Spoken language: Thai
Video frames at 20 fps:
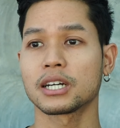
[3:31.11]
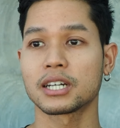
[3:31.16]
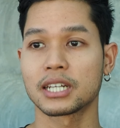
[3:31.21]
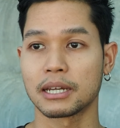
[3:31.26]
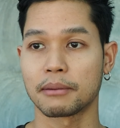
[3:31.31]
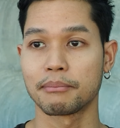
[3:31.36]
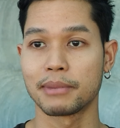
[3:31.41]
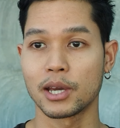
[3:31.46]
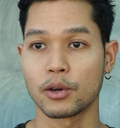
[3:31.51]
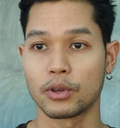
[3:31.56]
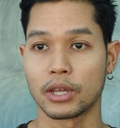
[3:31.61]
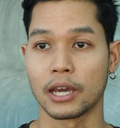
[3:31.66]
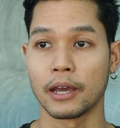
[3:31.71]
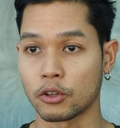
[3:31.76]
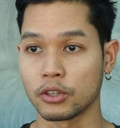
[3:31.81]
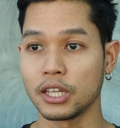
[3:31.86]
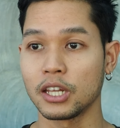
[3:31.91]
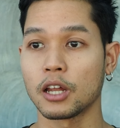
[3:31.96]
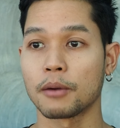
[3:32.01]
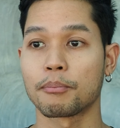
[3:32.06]
ถ้าคือดัมเบลเนี่ย
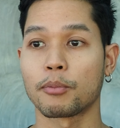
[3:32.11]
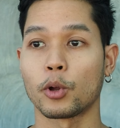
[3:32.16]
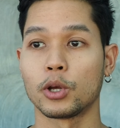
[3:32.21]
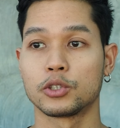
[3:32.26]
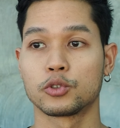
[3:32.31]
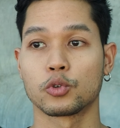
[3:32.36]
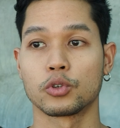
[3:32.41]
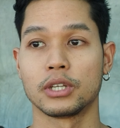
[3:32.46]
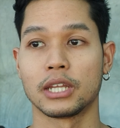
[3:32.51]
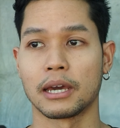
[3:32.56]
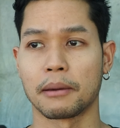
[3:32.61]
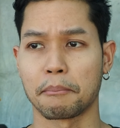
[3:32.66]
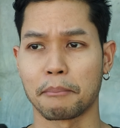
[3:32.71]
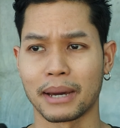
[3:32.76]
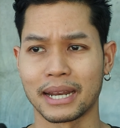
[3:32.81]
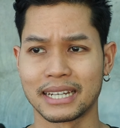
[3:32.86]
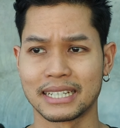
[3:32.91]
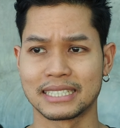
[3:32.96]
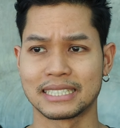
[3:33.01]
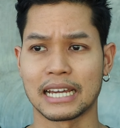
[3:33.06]
ตอนที่เราปล่อยสุดเนี่ย
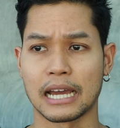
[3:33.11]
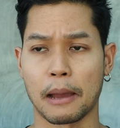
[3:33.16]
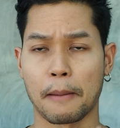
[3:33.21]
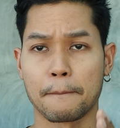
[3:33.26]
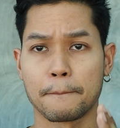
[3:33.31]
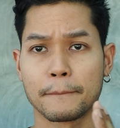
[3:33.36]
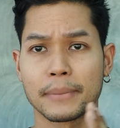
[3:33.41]
มันจะ